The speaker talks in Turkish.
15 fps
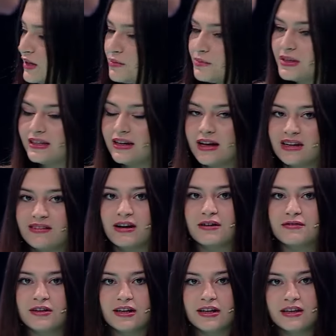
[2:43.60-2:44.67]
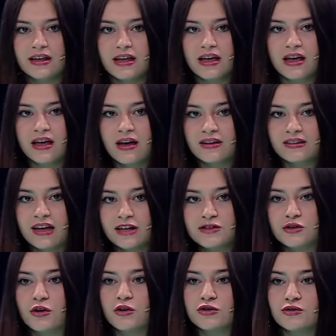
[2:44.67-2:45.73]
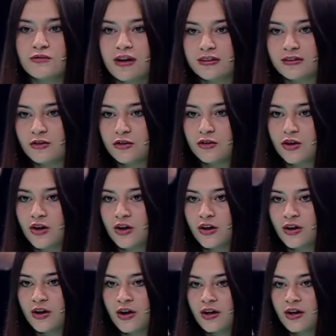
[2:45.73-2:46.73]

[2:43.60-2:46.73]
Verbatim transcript: işte kim bir tane var falan. Daha çok özgüvenli oluyor.